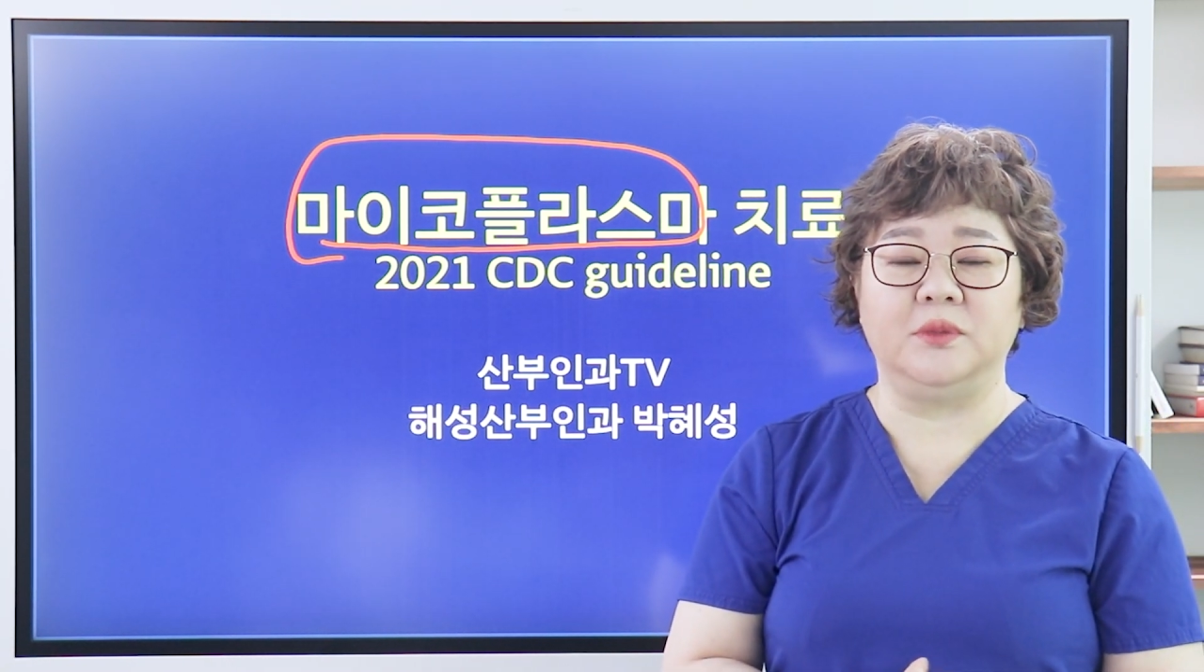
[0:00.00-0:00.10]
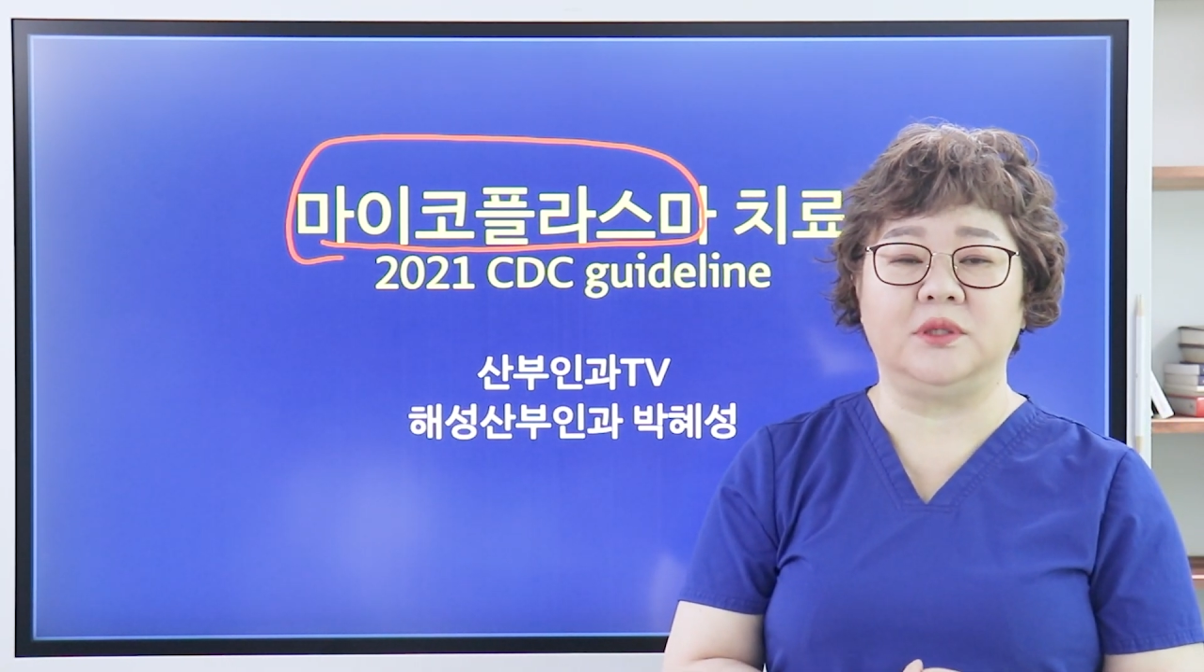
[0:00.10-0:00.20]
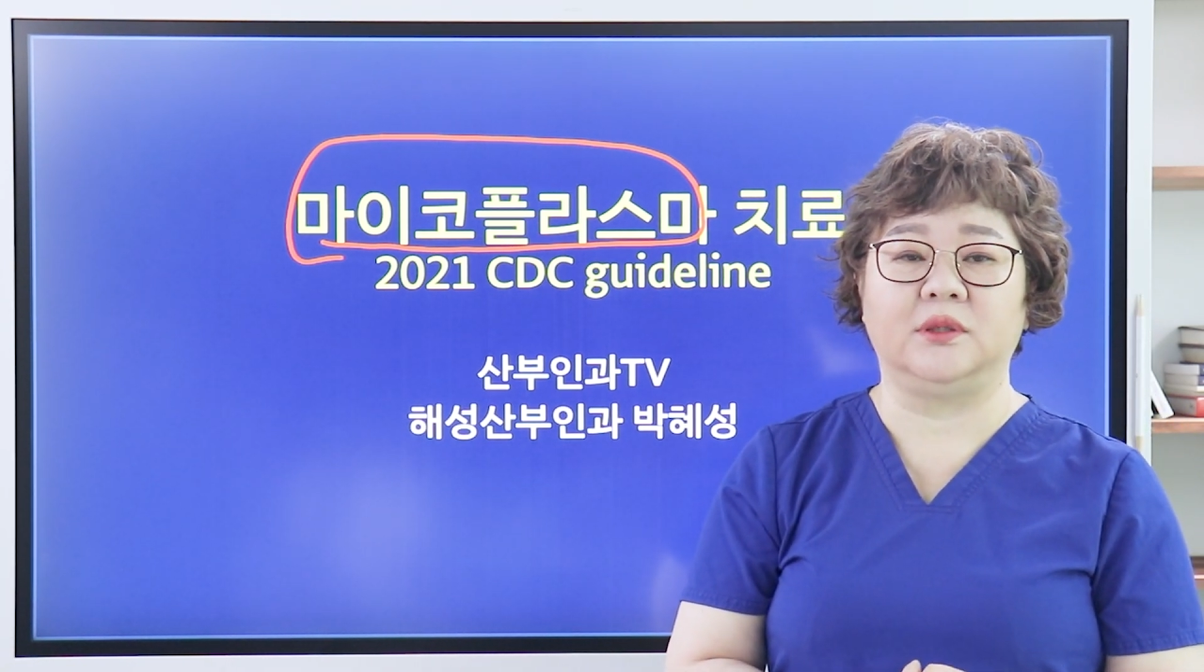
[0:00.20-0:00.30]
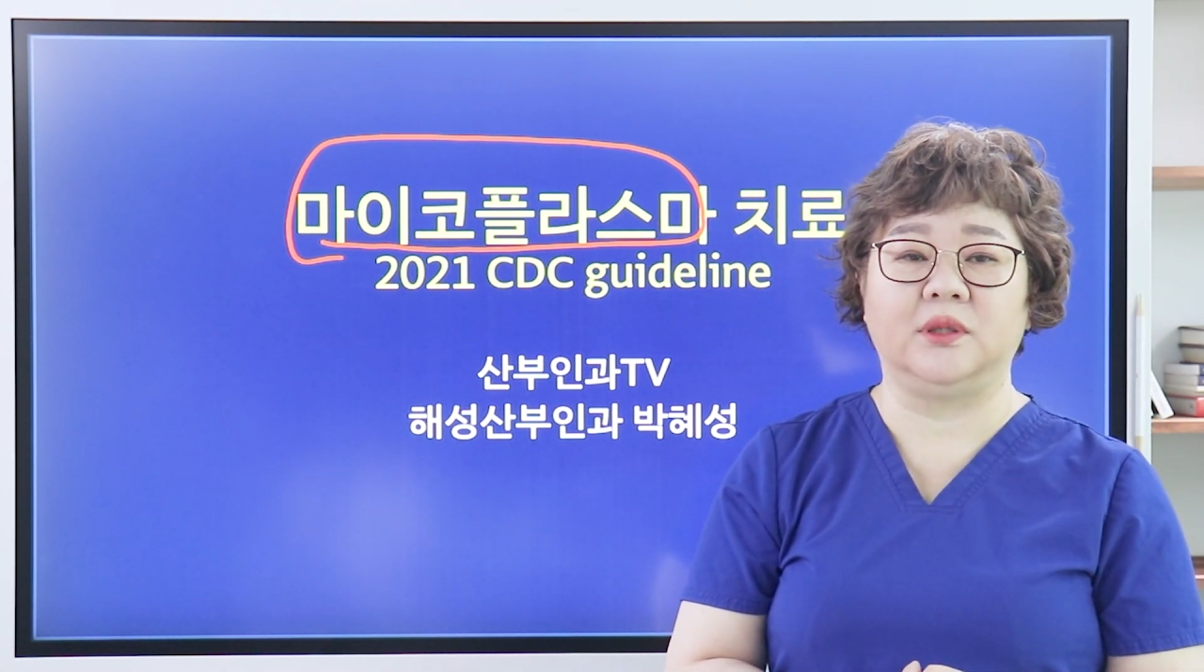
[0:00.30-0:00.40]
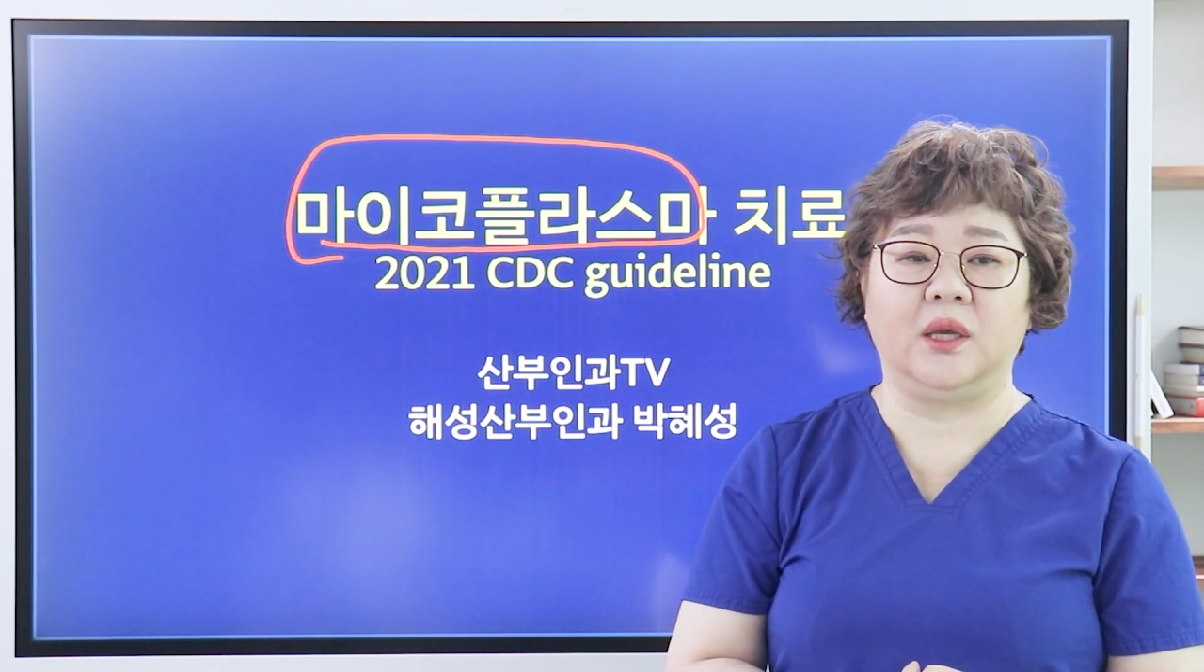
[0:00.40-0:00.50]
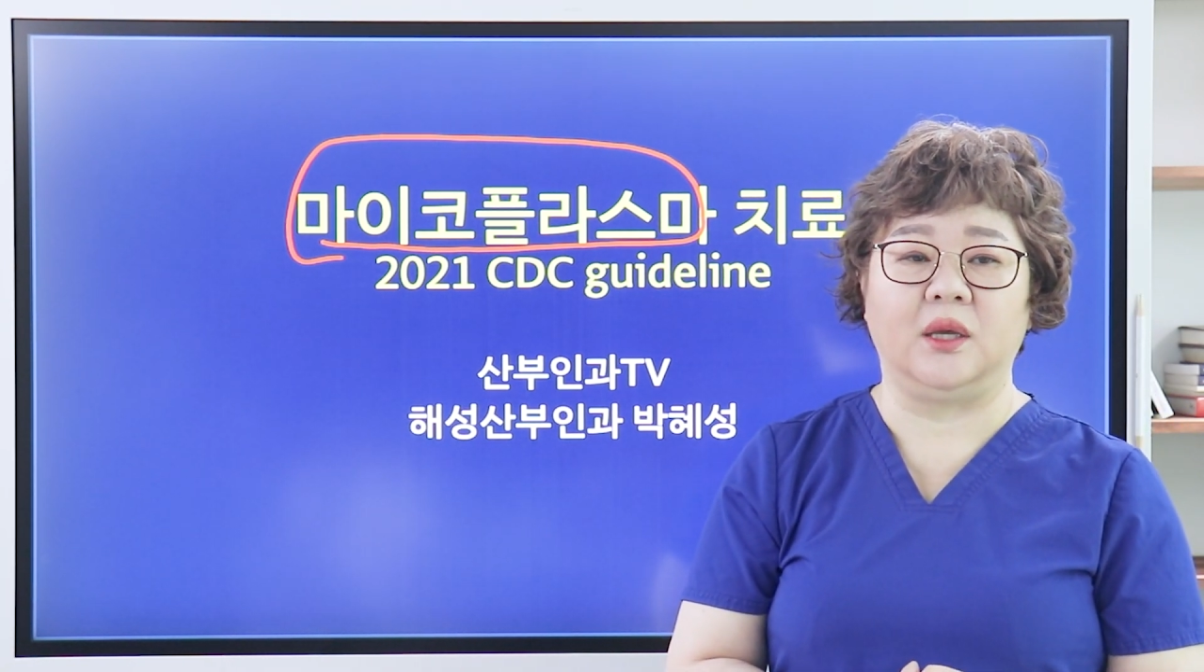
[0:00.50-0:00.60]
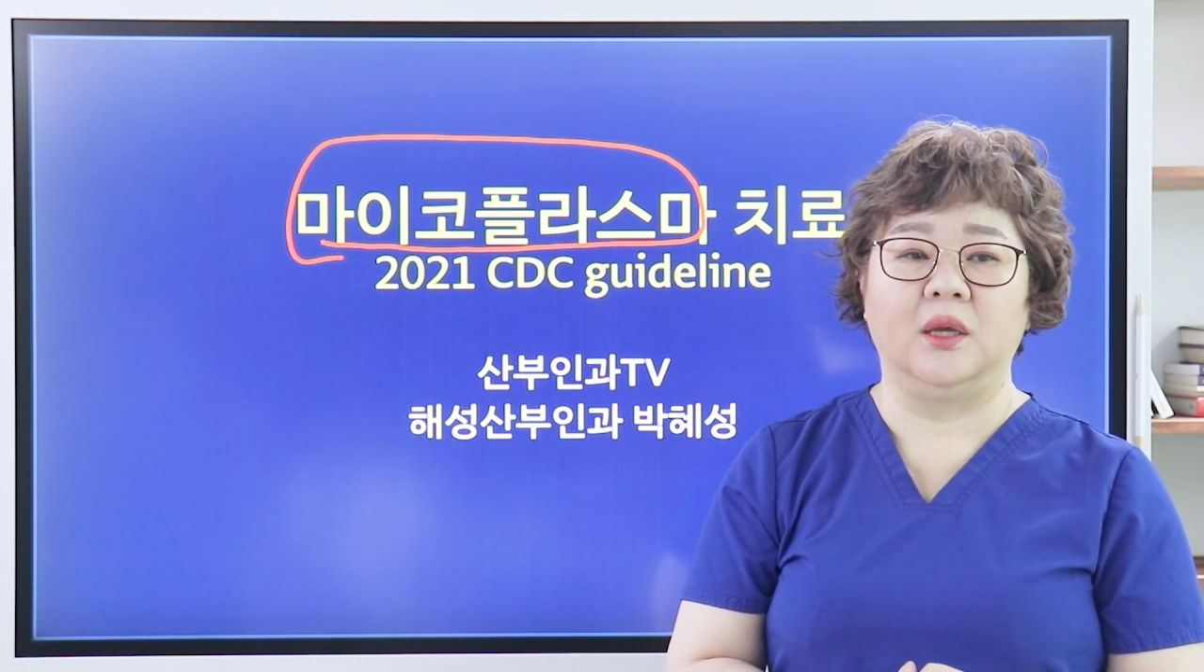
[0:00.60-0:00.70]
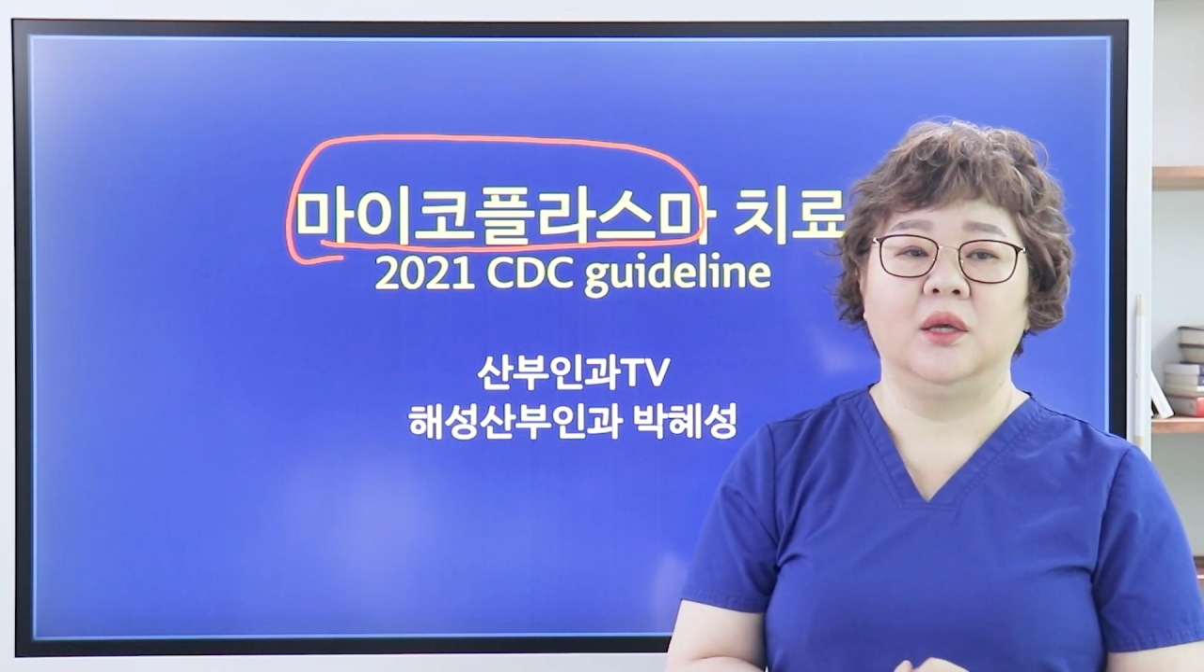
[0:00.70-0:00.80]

있을 때